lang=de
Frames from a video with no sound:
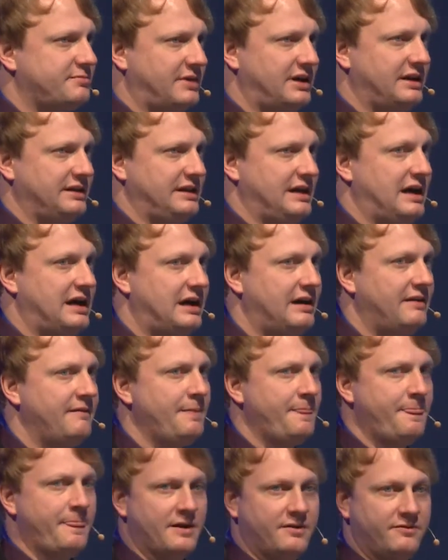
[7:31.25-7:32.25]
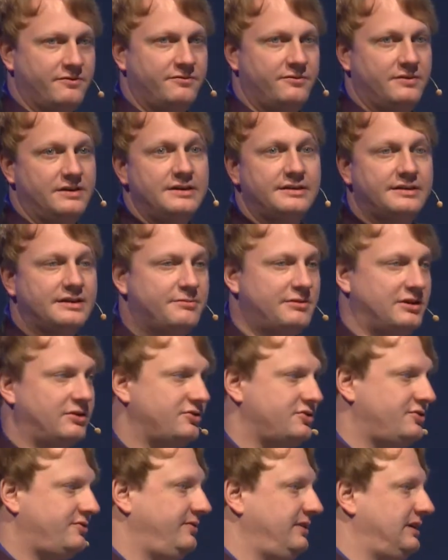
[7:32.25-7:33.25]
man ja, ist aber
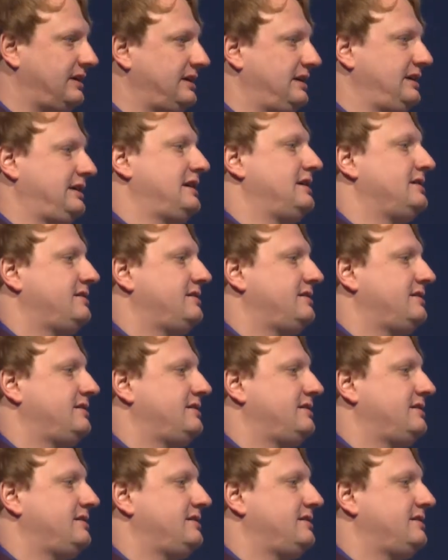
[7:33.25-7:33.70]
auch schwierig.